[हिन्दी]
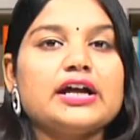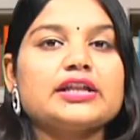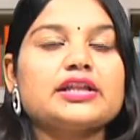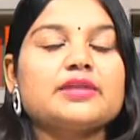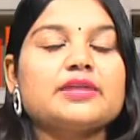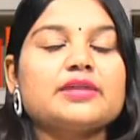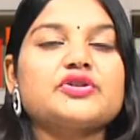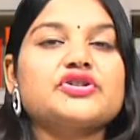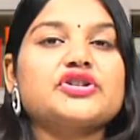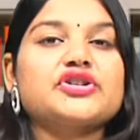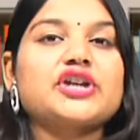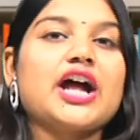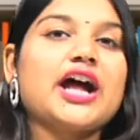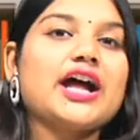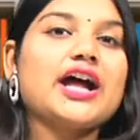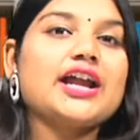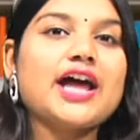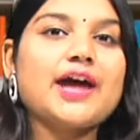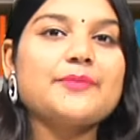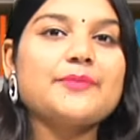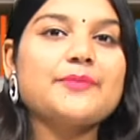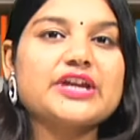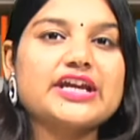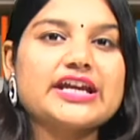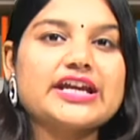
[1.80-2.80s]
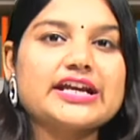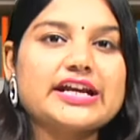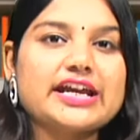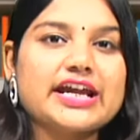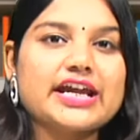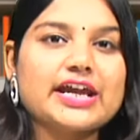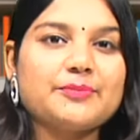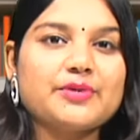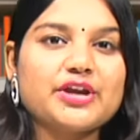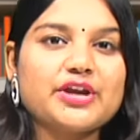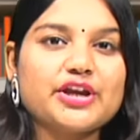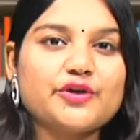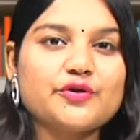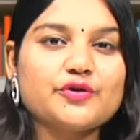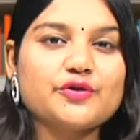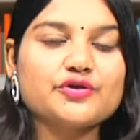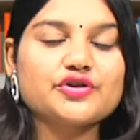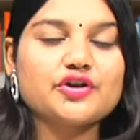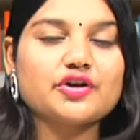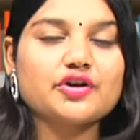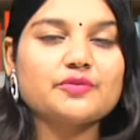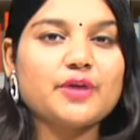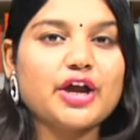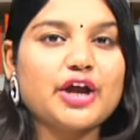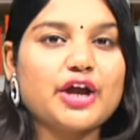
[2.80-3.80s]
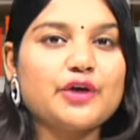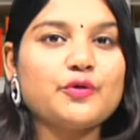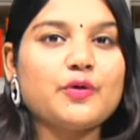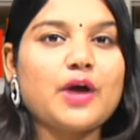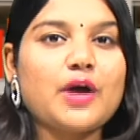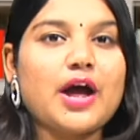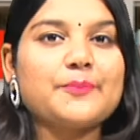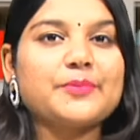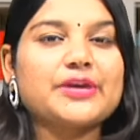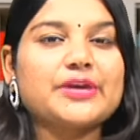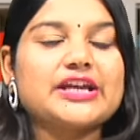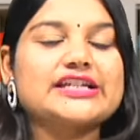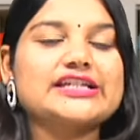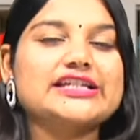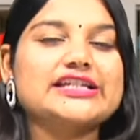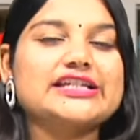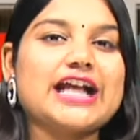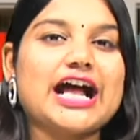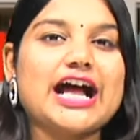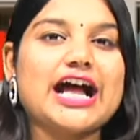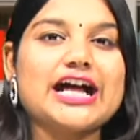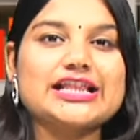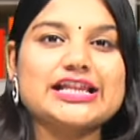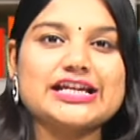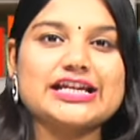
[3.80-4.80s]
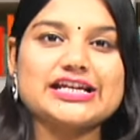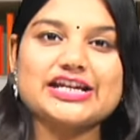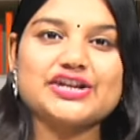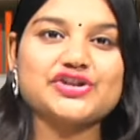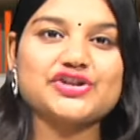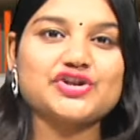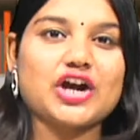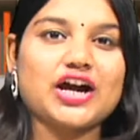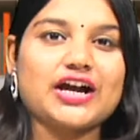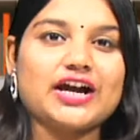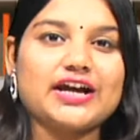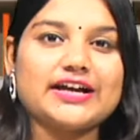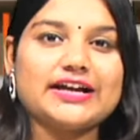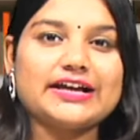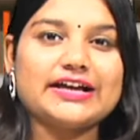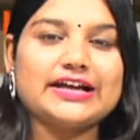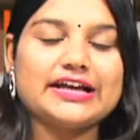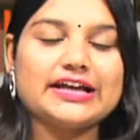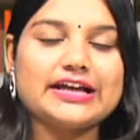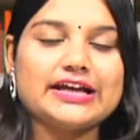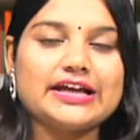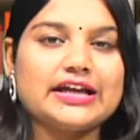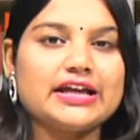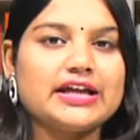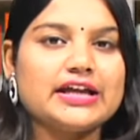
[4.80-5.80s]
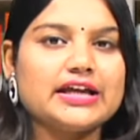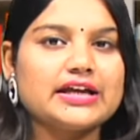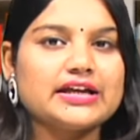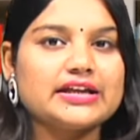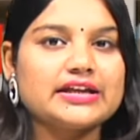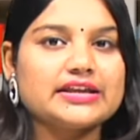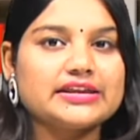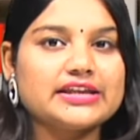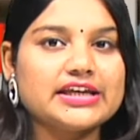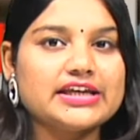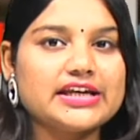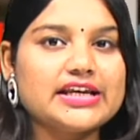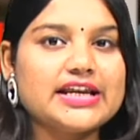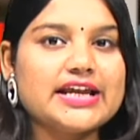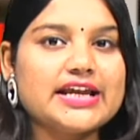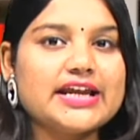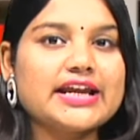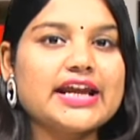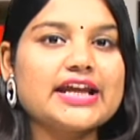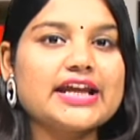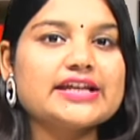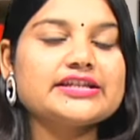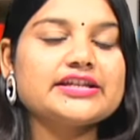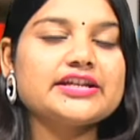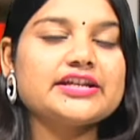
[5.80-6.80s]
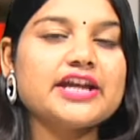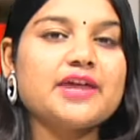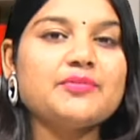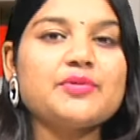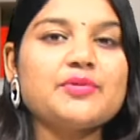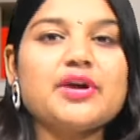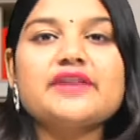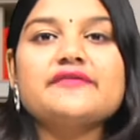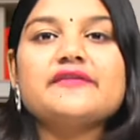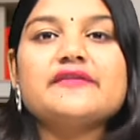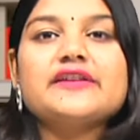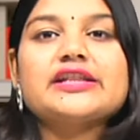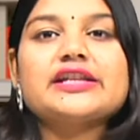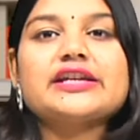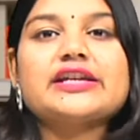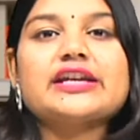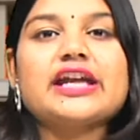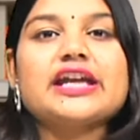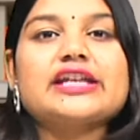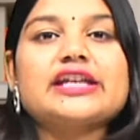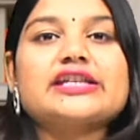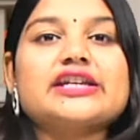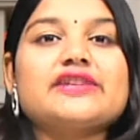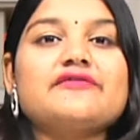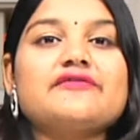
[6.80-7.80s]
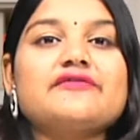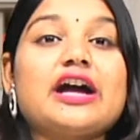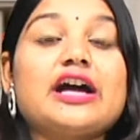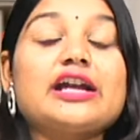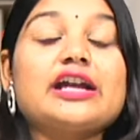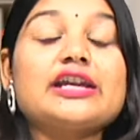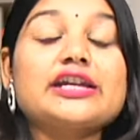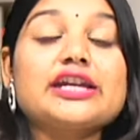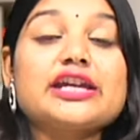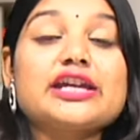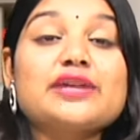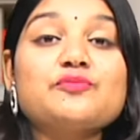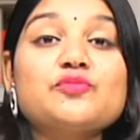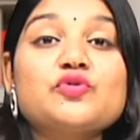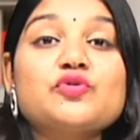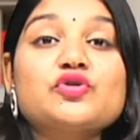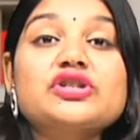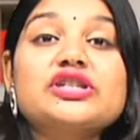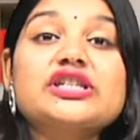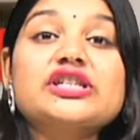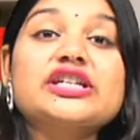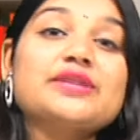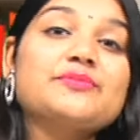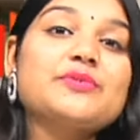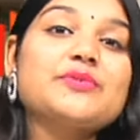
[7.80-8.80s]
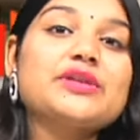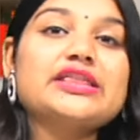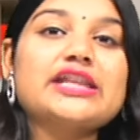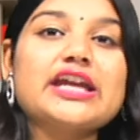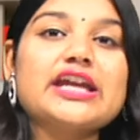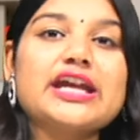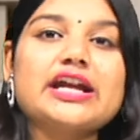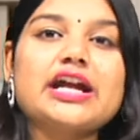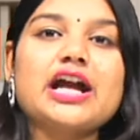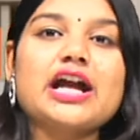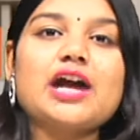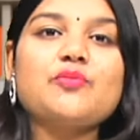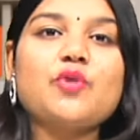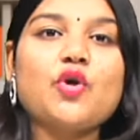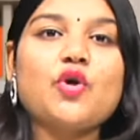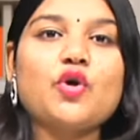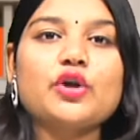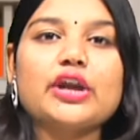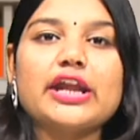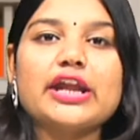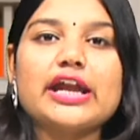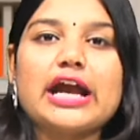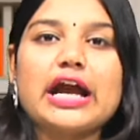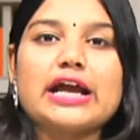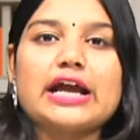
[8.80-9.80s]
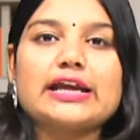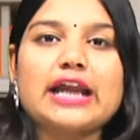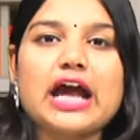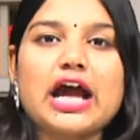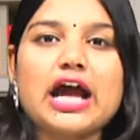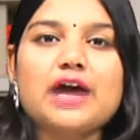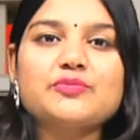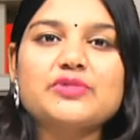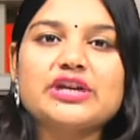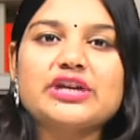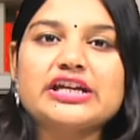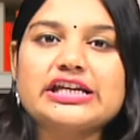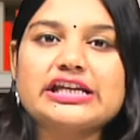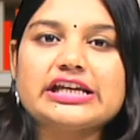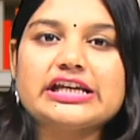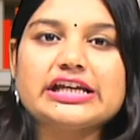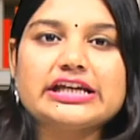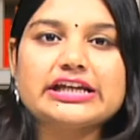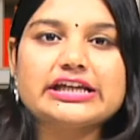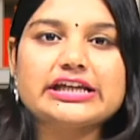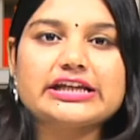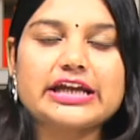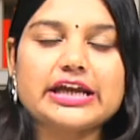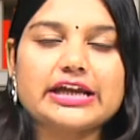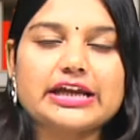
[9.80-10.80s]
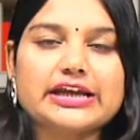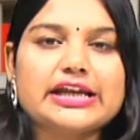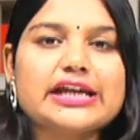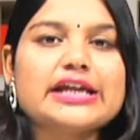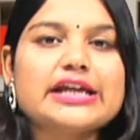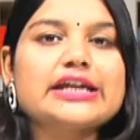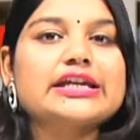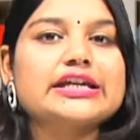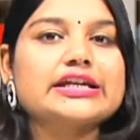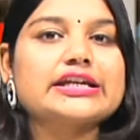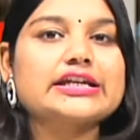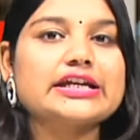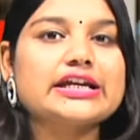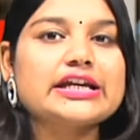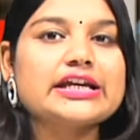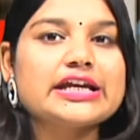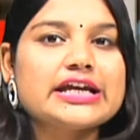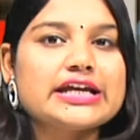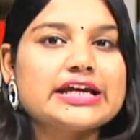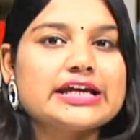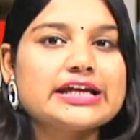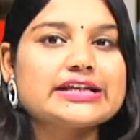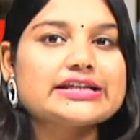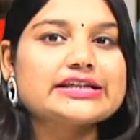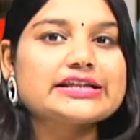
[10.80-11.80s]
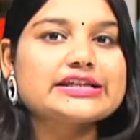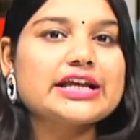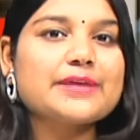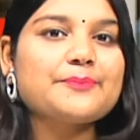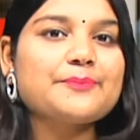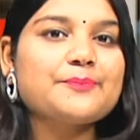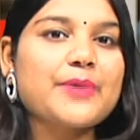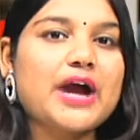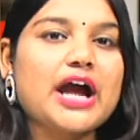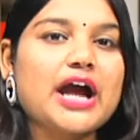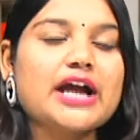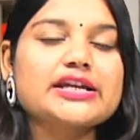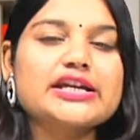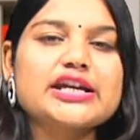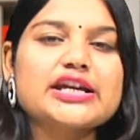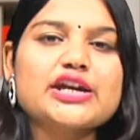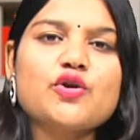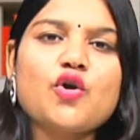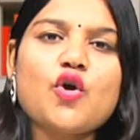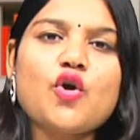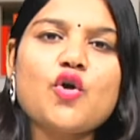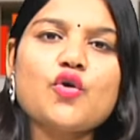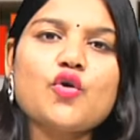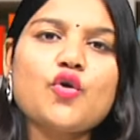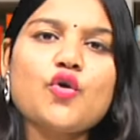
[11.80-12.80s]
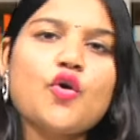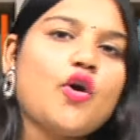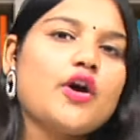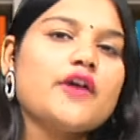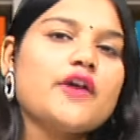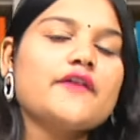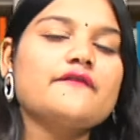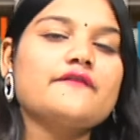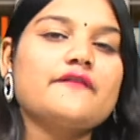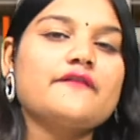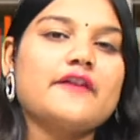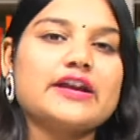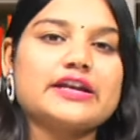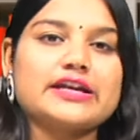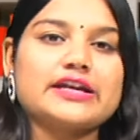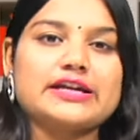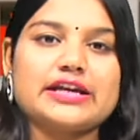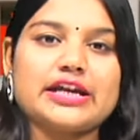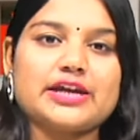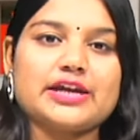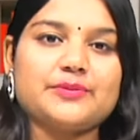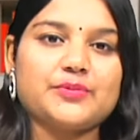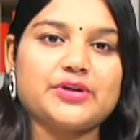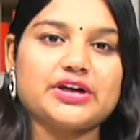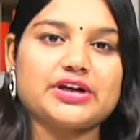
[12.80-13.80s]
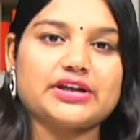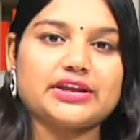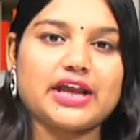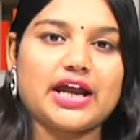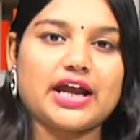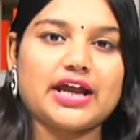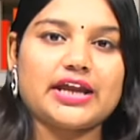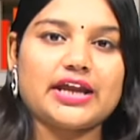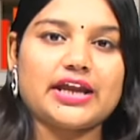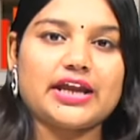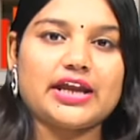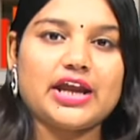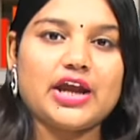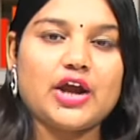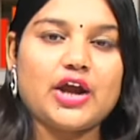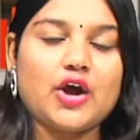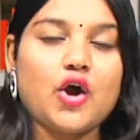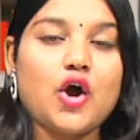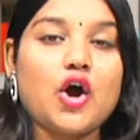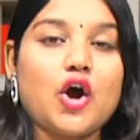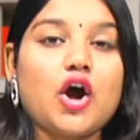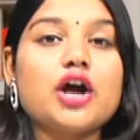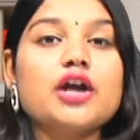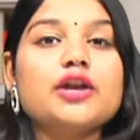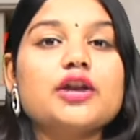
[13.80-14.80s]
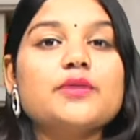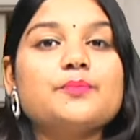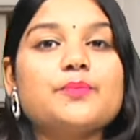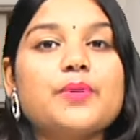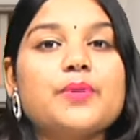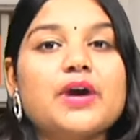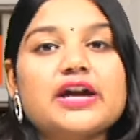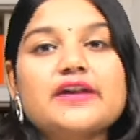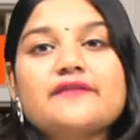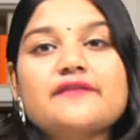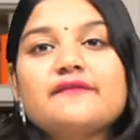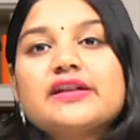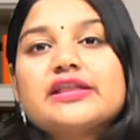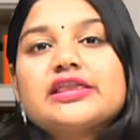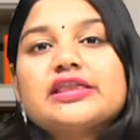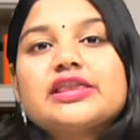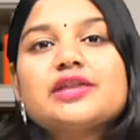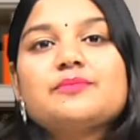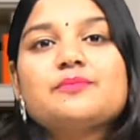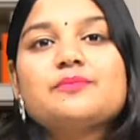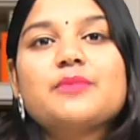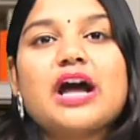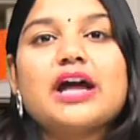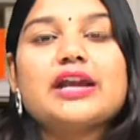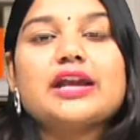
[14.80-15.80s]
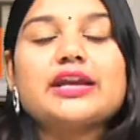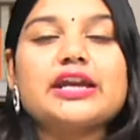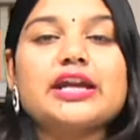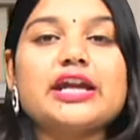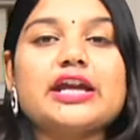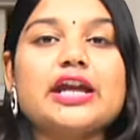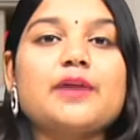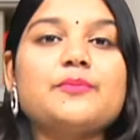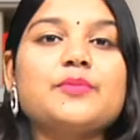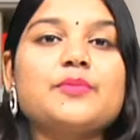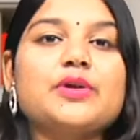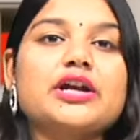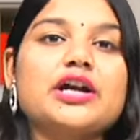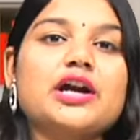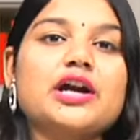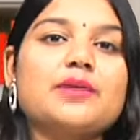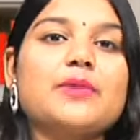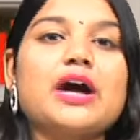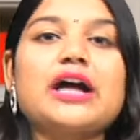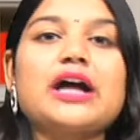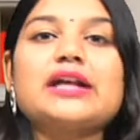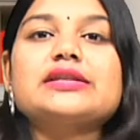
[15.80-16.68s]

नमस्कार आप देख रहे हैं न्यूज और मैं हूं आपके साथ निशा दिल्ली के सीएम अरविंद केजरीवाल की मुसीबतें कम होने का नाम नहीं ले रही है लेकिन इससे पार्टी को कोई फर्क नहीं पड़ता है और भगवंत मान ने अब कमान